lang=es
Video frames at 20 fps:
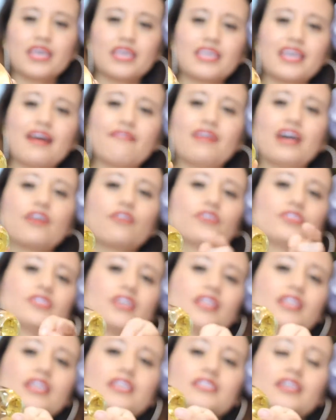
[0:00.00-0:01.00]
Y abajo
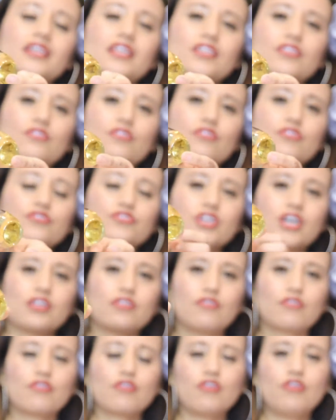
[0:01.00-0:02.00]
tiene escrito
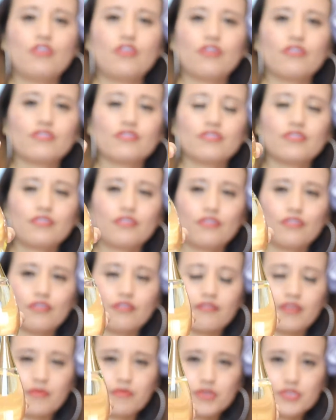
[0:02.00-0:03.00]
yador
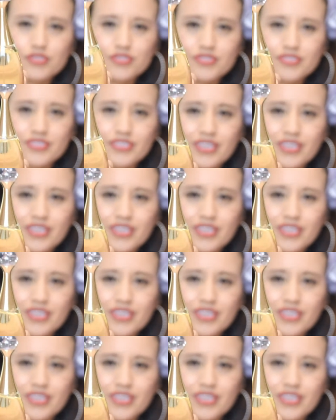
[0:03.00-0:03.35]
Lo. vemos?